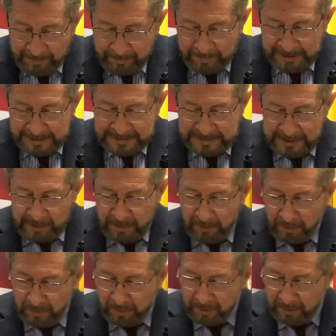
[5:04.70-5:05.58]
la
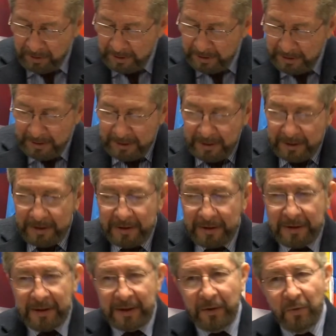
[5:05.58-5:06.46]
presión
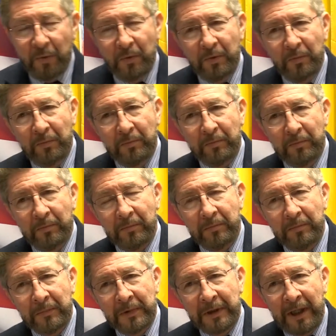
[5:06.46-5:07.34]
de
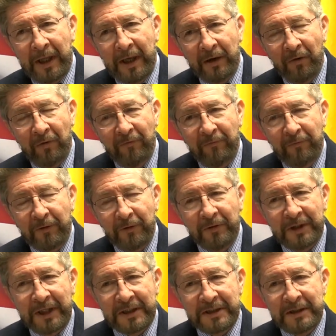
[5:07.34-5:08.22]
una
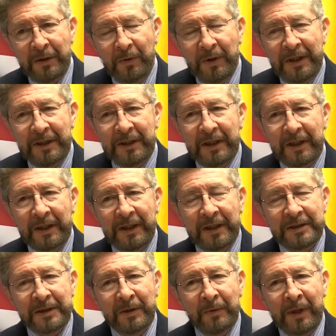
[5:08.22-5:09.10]
confrontación
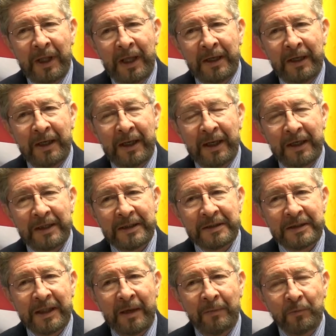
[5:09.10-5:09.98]
internacional en la
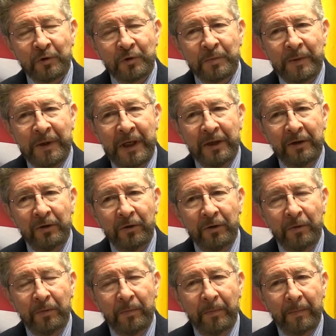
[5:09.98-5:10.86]
que estamos
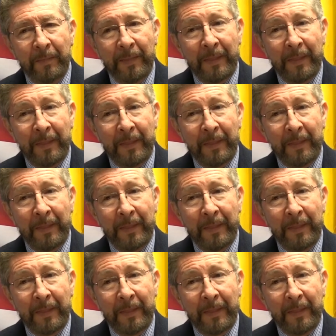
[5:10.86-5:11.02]
viendo